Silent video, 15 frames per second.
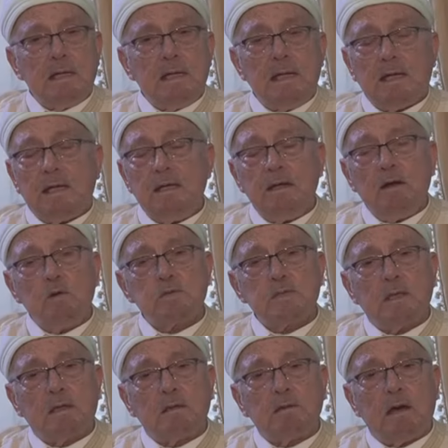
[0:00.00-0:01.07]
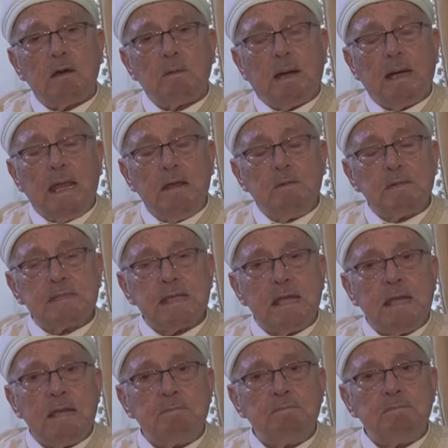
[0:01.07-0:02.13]
لكنه صلى الله عليه
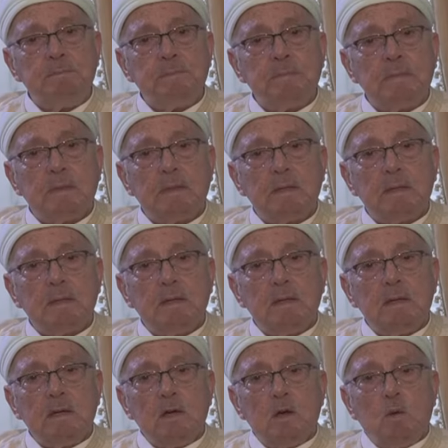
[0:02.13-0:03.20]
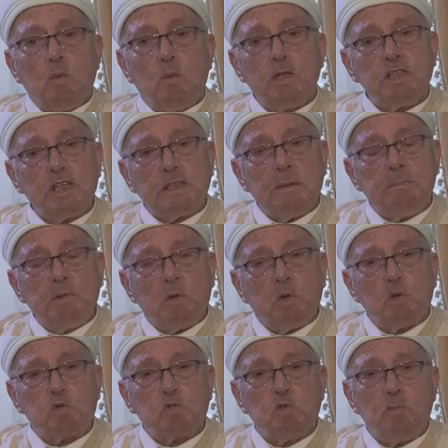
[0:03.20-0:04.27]
وسلم وجد من
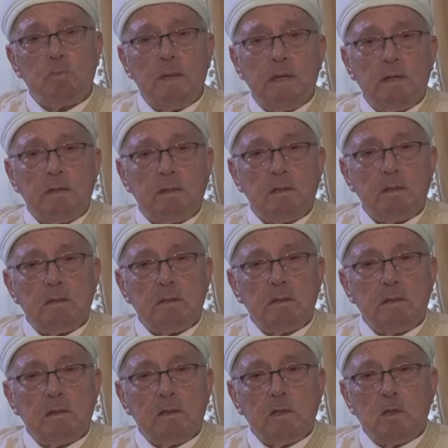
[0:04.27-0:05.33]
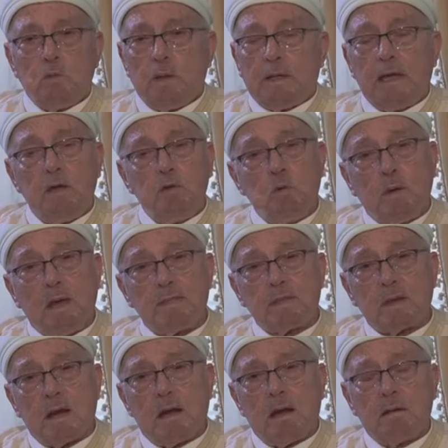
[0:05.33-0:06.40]
خصومه وكانوا
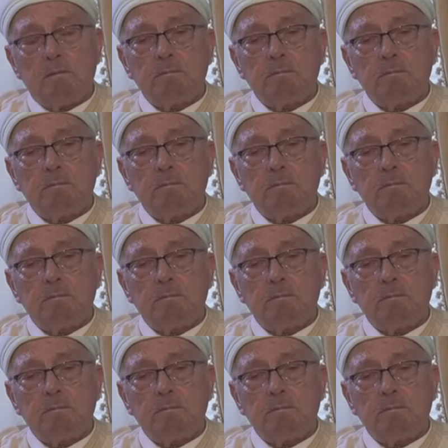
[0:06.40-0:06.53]
كثرة